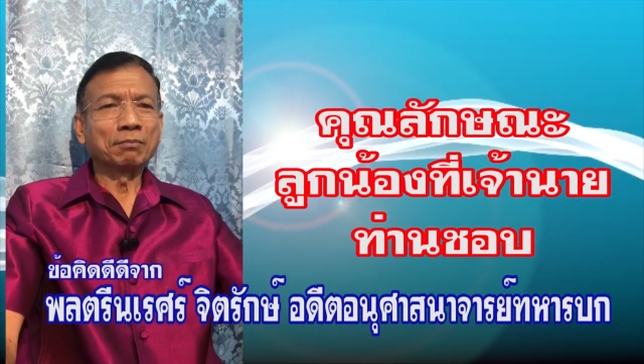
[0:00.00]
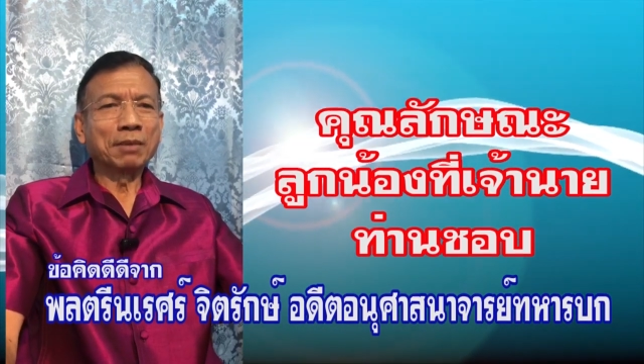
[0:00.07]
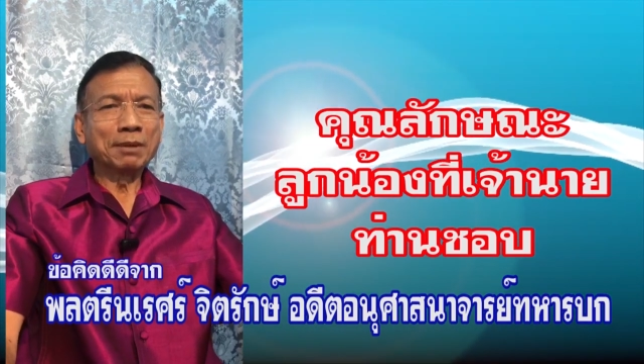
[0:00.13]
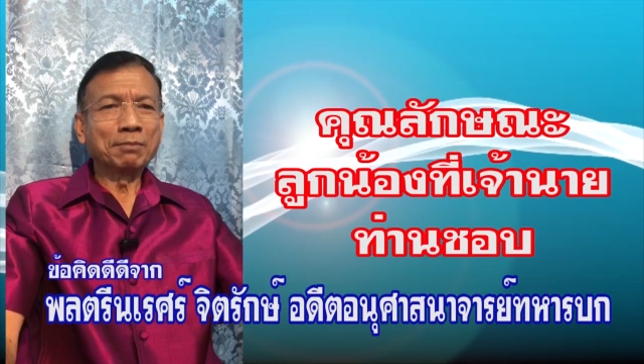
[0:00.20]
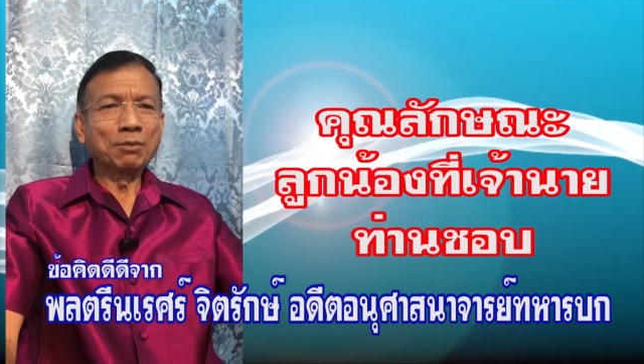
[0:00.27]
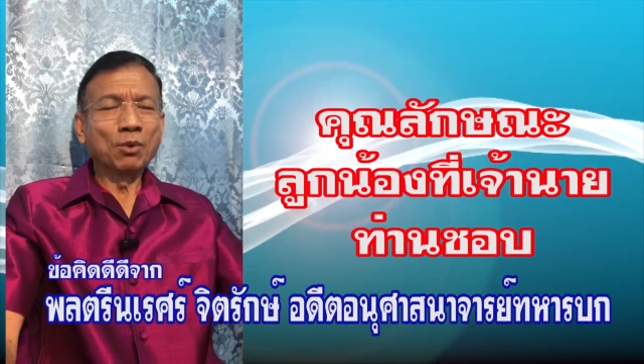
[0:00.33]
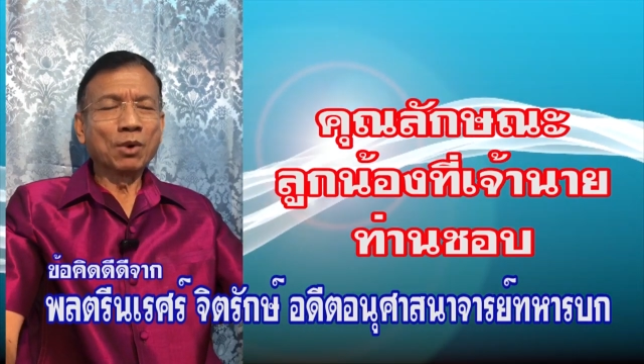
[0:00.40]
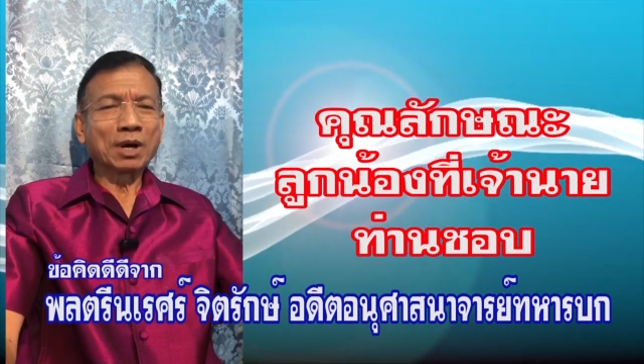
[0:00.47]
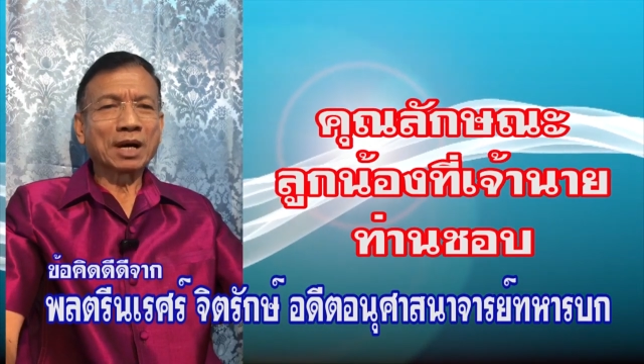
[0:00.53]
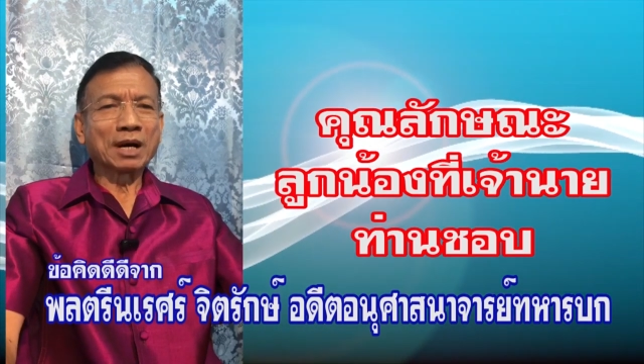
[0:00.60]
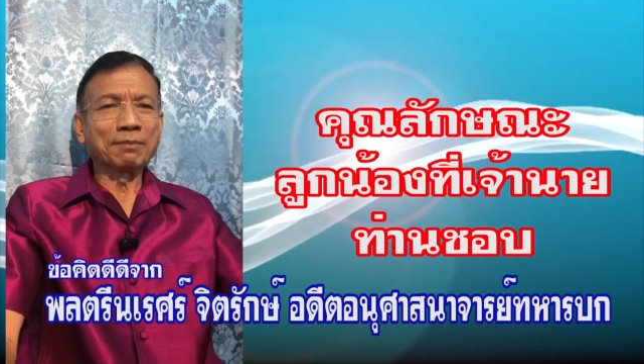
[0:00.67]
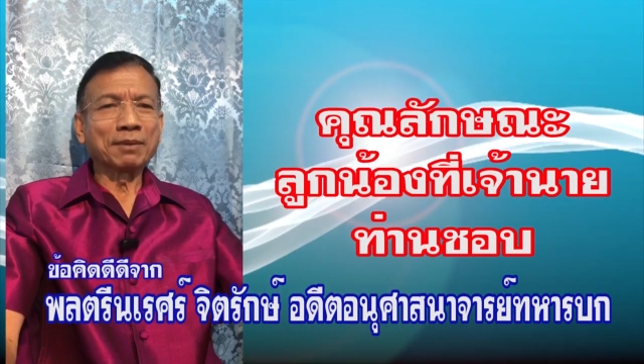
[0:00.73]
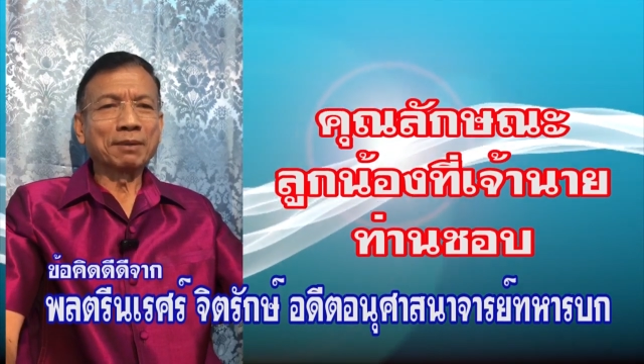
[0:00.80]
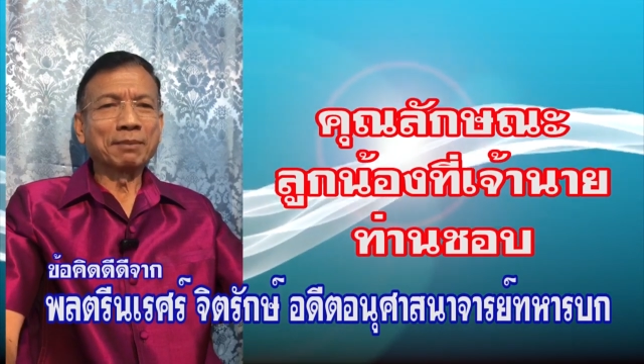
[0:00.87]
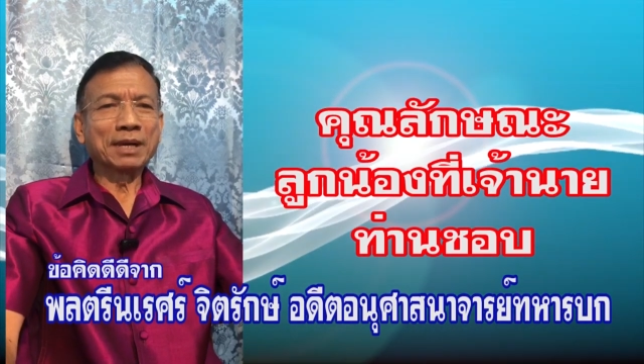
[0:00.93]
ไม่มั่ว
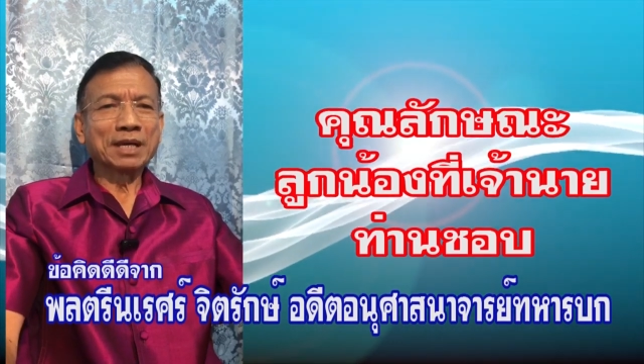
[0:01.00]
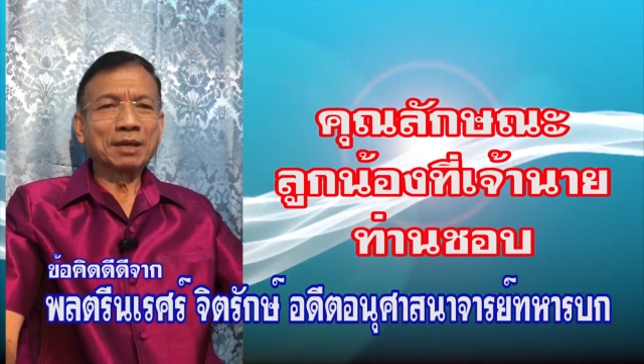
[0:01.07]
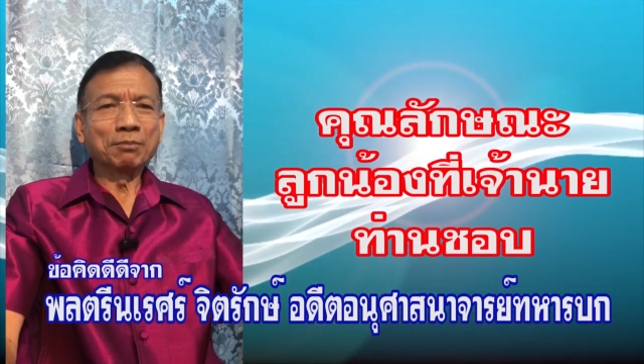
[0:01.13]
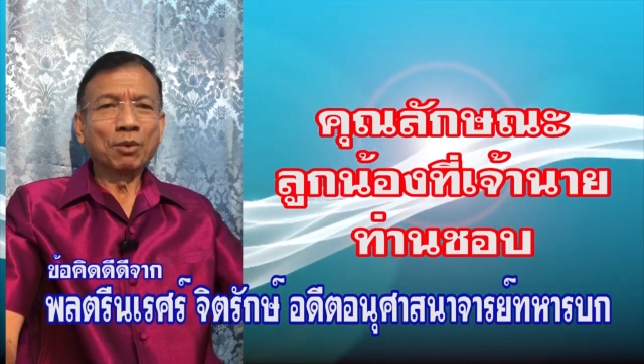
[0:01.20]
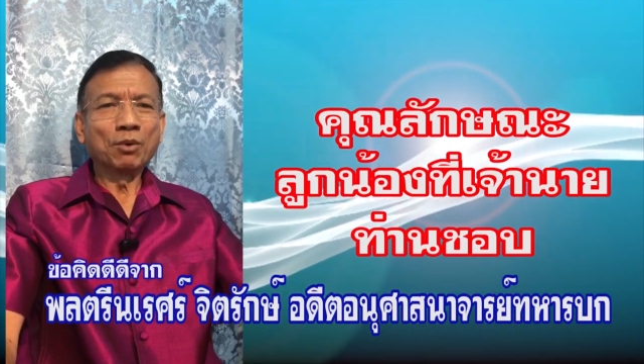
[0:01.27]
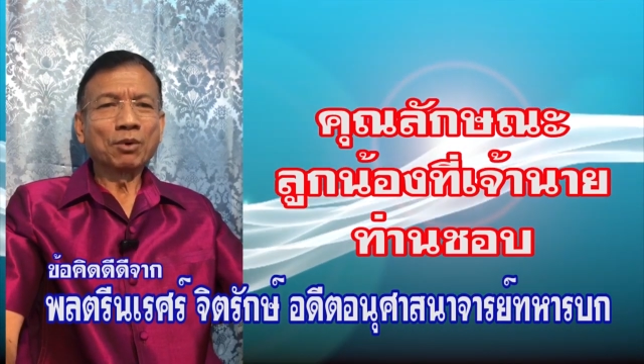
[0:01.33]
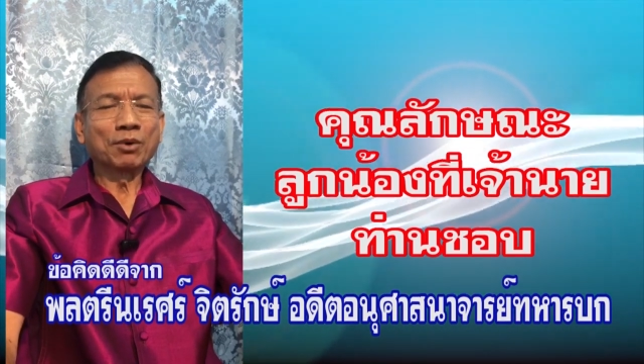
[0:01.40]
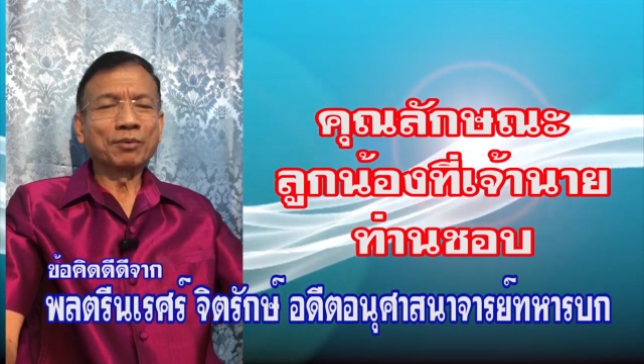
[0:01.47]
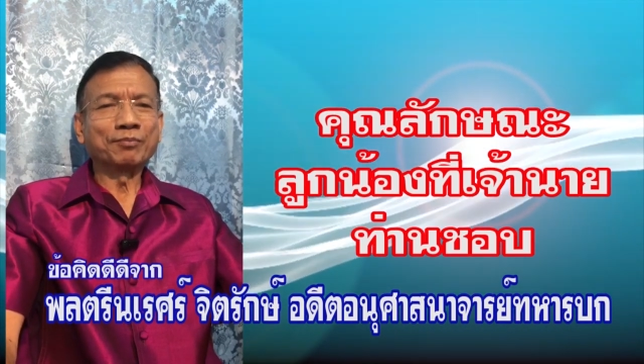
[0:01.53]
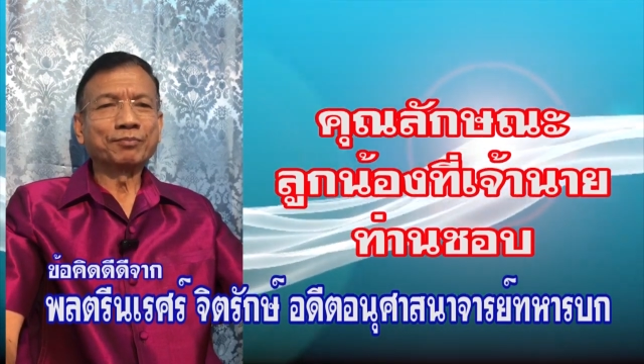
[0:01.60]
กับอบายมุข